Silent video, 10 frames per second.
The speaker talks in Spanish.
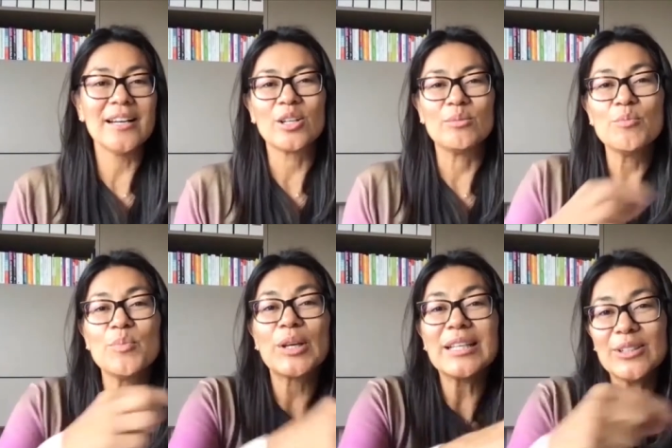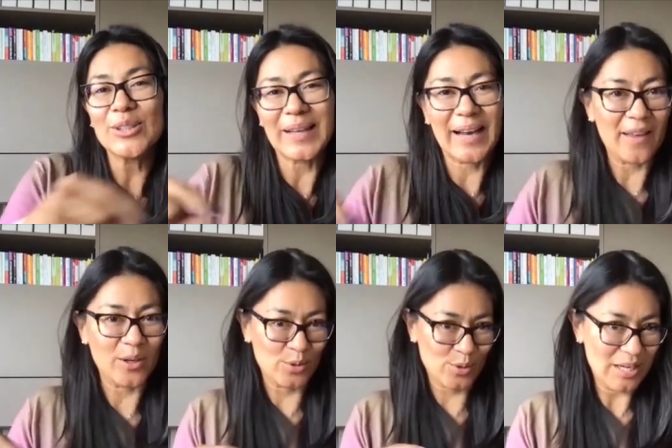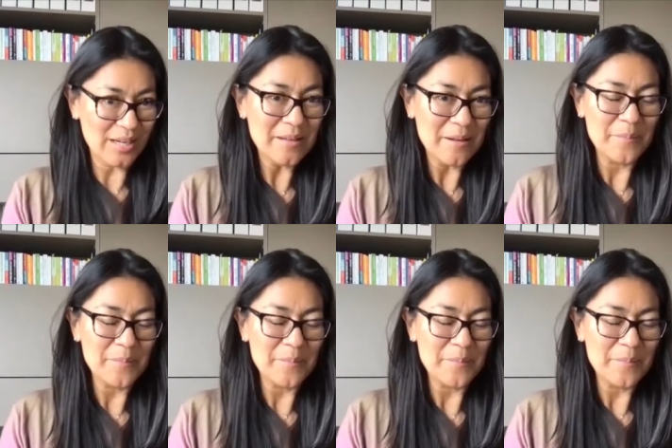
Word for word: como un poquito de cada cosa.